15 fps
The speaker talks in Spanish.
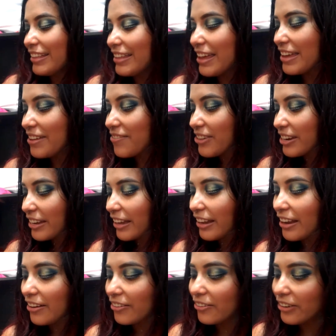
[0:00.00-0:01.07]
de ahí me
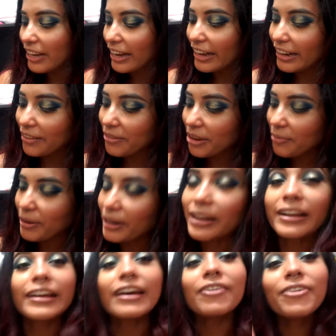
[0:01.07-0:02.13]
regalaron unas cremas para
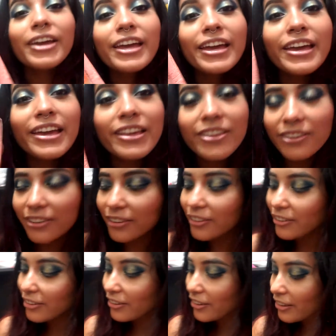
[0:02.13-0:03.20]
el cabello
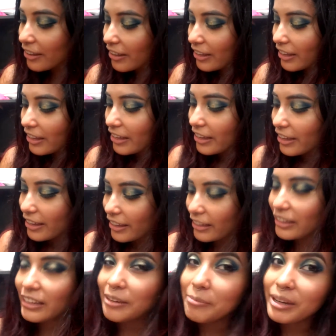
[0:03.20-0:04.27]

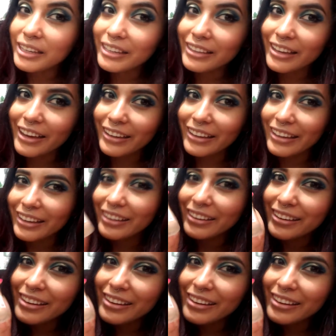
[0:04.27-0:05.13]
y maquillaje.